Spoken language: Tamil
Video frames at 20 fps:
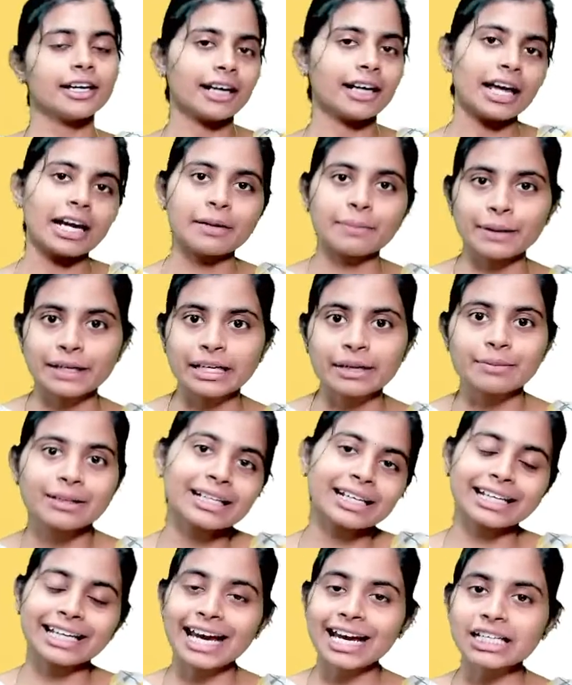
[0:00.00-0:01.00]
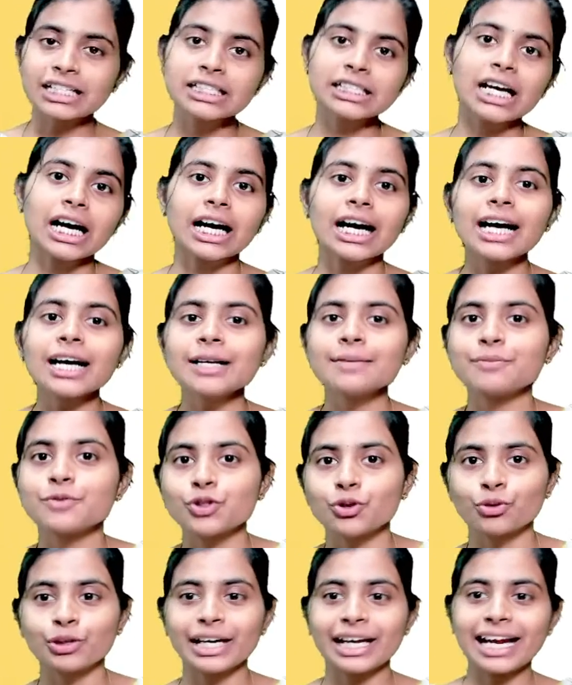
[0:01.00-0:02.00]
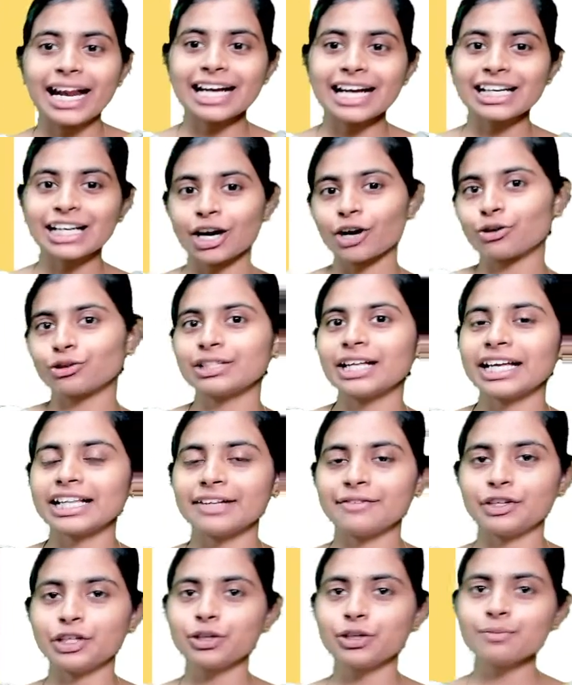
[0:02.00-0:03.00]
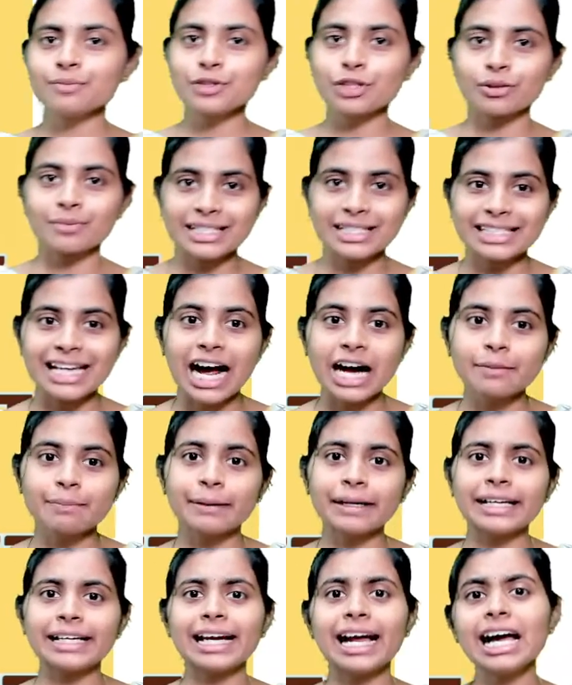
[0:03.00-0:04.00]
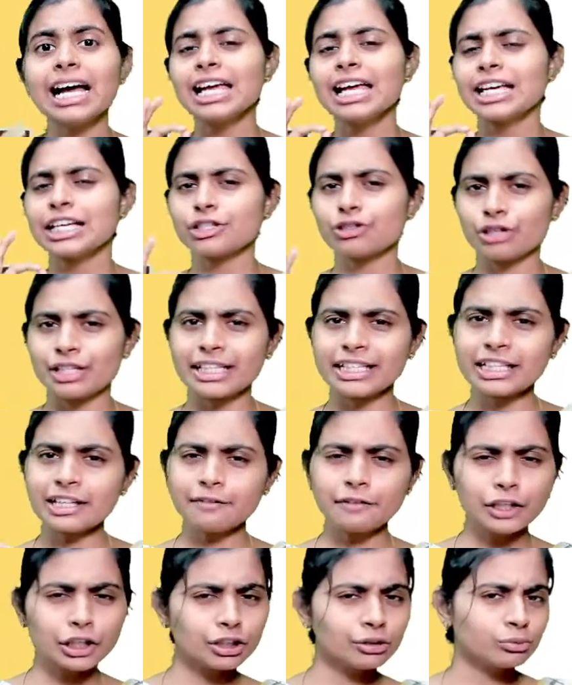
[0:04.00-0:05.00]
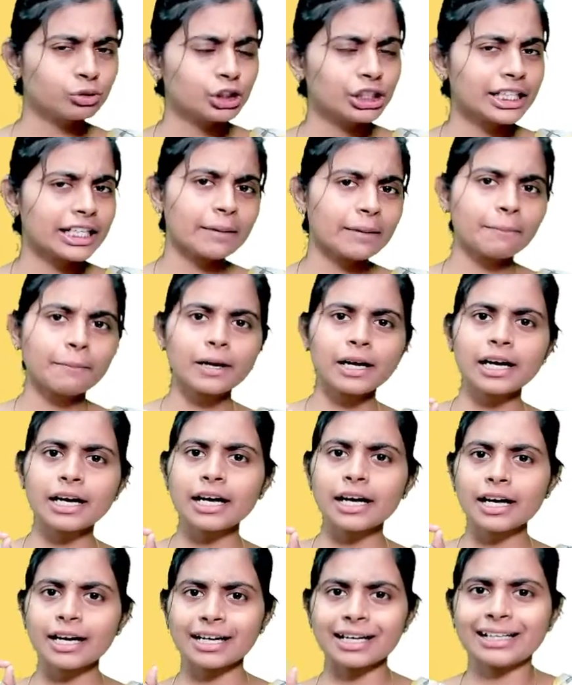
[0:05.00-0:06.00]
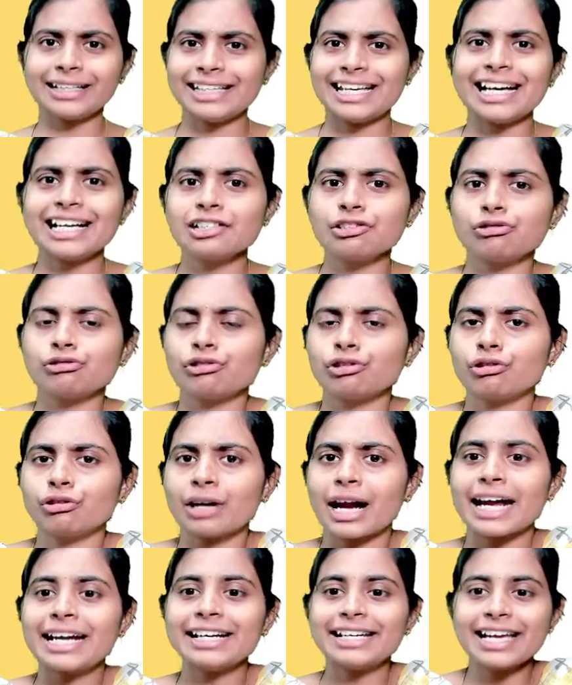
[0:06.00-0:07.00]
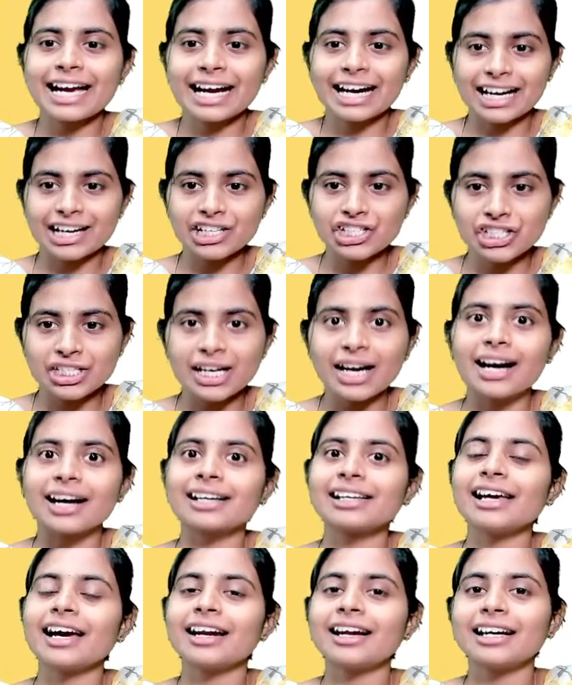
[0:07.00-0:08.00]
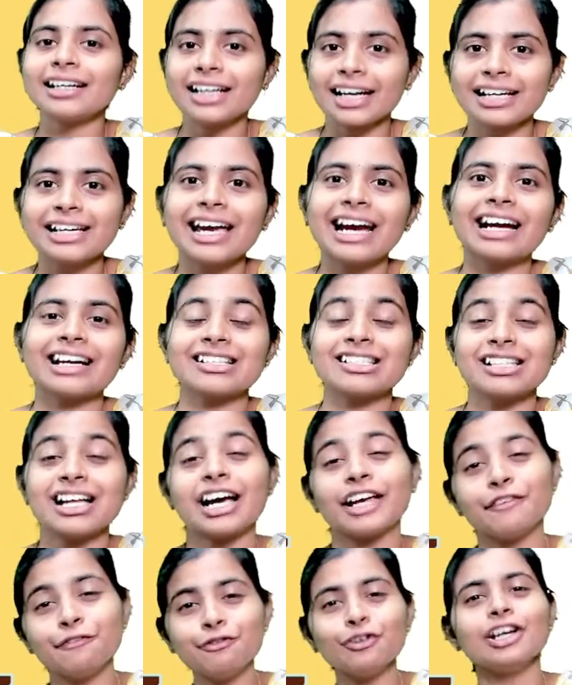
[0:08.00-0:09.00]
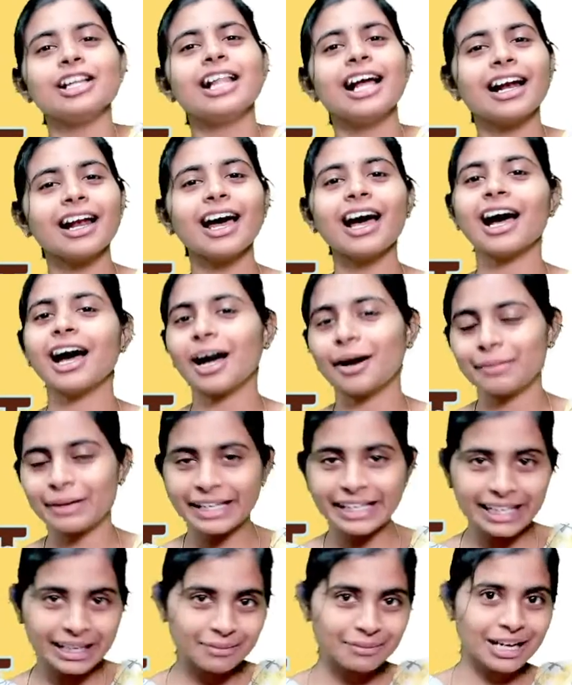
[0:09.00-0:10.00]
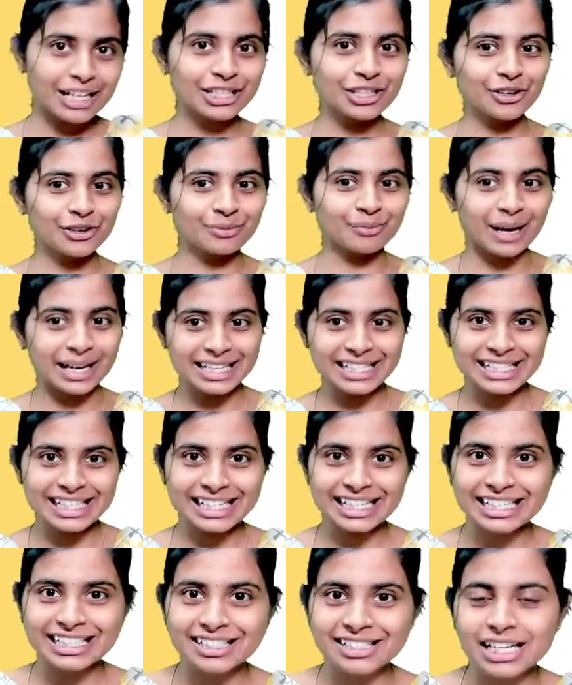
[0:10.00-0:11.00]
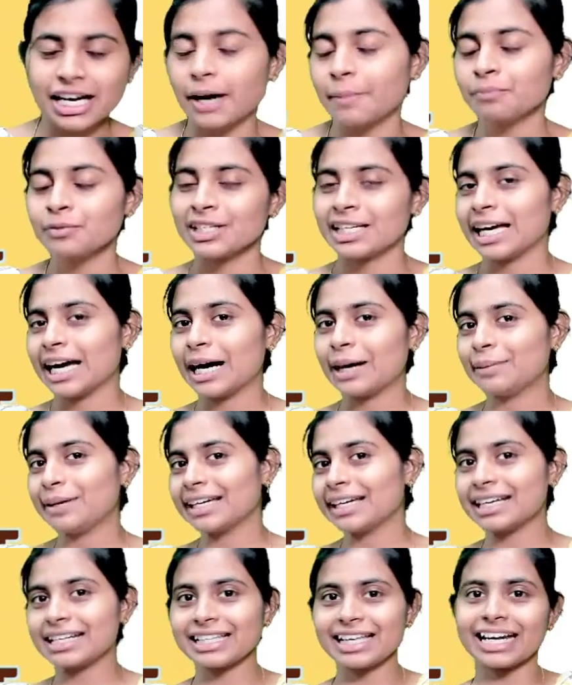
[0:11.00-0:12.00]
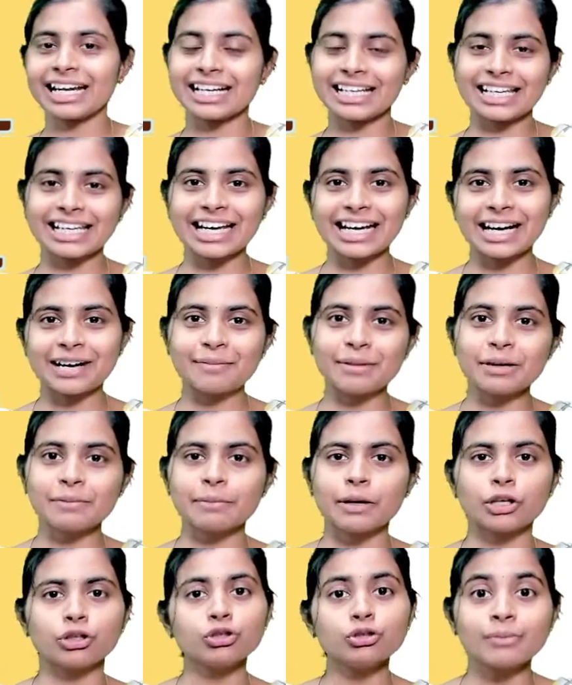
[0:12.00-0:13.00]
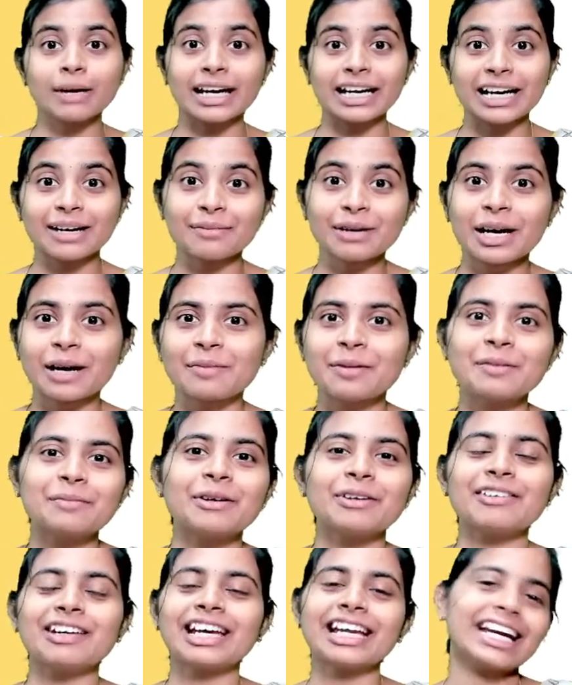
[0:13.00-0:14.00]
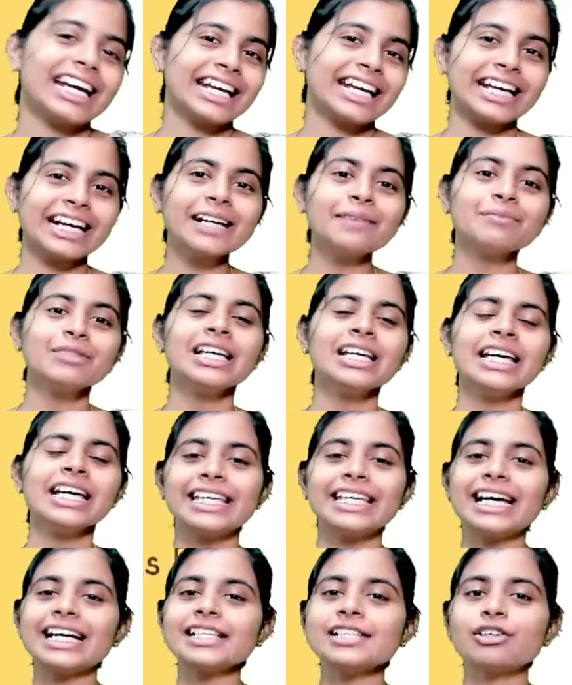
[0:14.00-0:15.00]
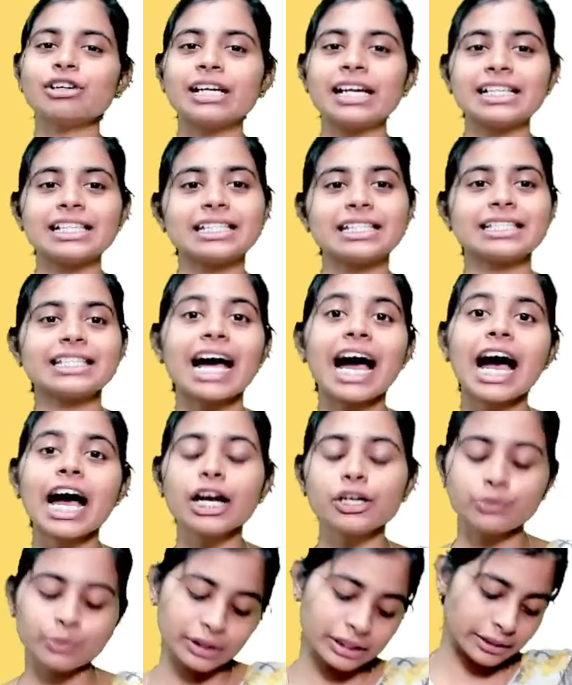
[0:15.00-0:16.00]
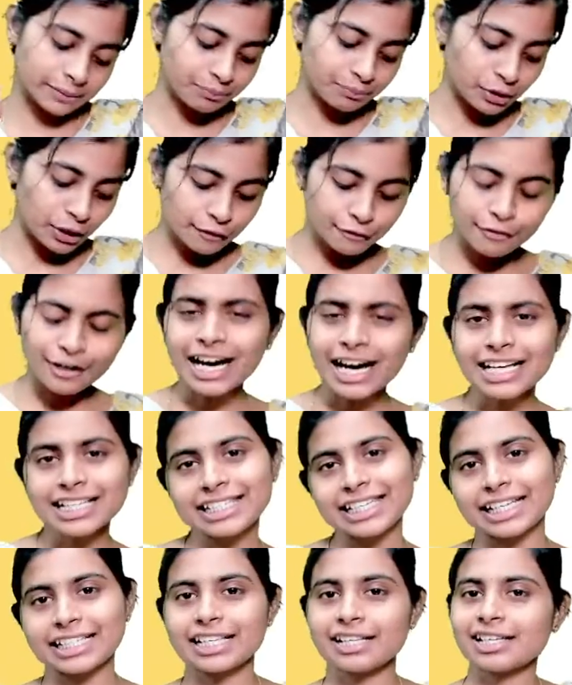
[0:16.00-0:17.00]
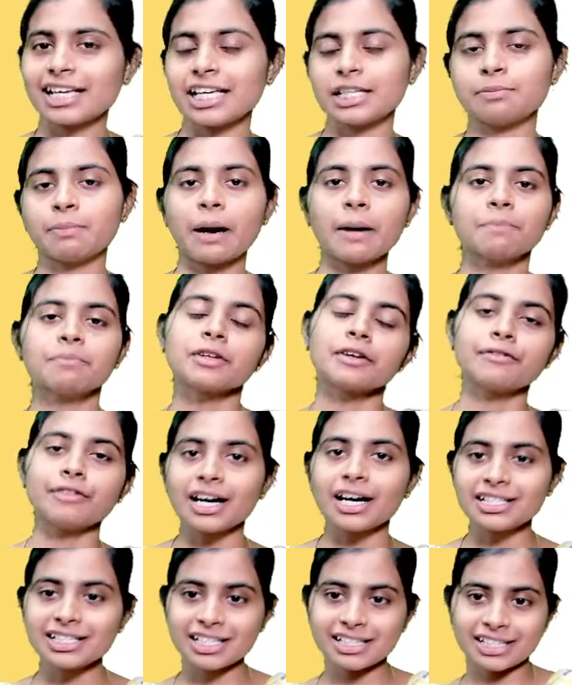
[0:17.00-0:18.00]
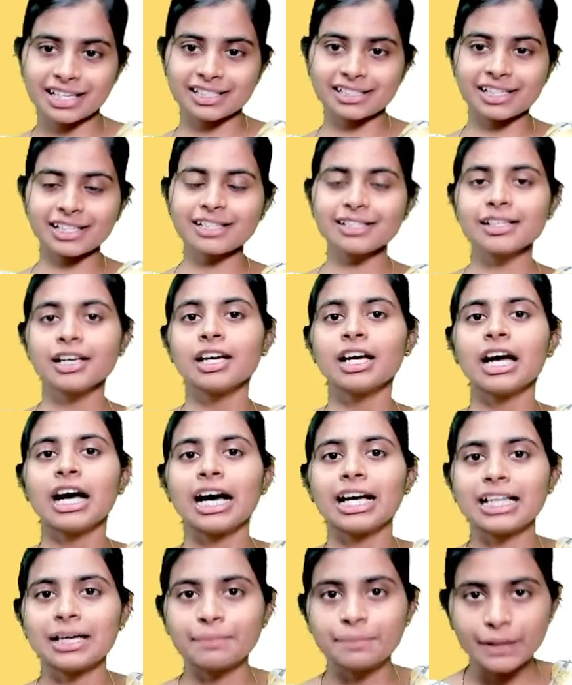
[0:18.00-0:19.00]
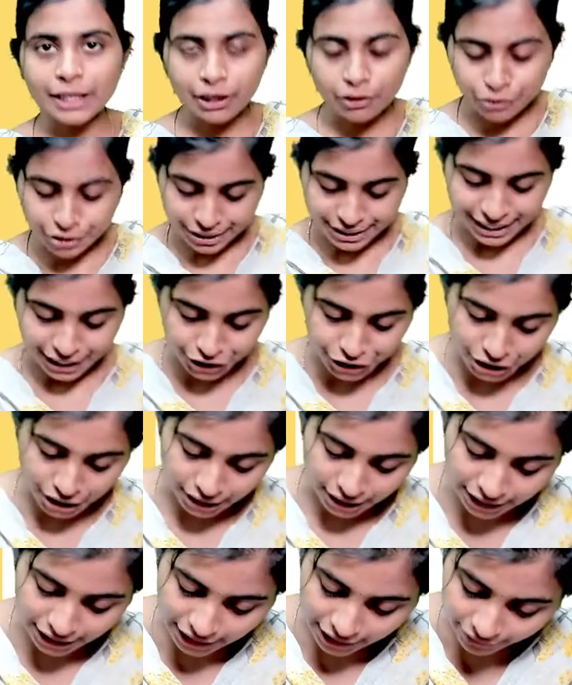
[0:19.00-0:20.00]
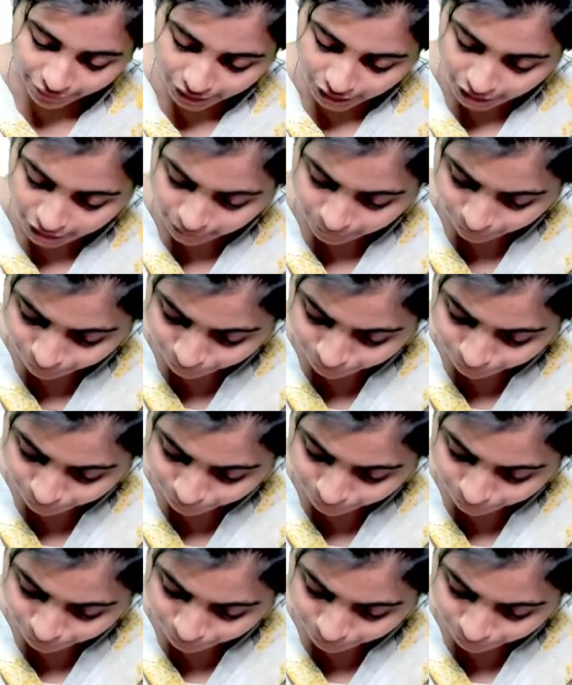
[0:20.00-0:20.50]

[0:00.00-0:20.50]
நிறைய பேர் கமெண்ட்ல கேட்டிருந்தாங்க ஸோ உங்கள் எல்லாருக்காகவும் தான் இந்த வீடியோ ஸோ நம்ம ஸ்டார்ட் பண்ணிடலாம் ஸோ இந்த வீடியோ முடியறப்ப எஸ் உங்களுக்கு ஒரு ஐடியா கிடைச்சதா கிளியர் கட் ஐடியா கிடைச்சதா இவ்வளோதானா அப்படிங்கிற மாதிரி ஒரு மைண்ட் செட் இருந்துச்சா அப்படிங்கிறது எனக்கு நீங்கள் கமெண்ட் பண்ணும் மறக்காமல் கமெண்ட் பண்ணுவீங்கன்னு நினைக்கிறேன் எஸ் ஸோ லெட் ஸ்டார்ட் வித் ஃபர்ஸ்ட் எக்ஸசைஸ் பா ஃபர்ஸ்ட் எக்ஸசைஸ் அது அப்படியே ஒரு செக்ஷன் அதாவது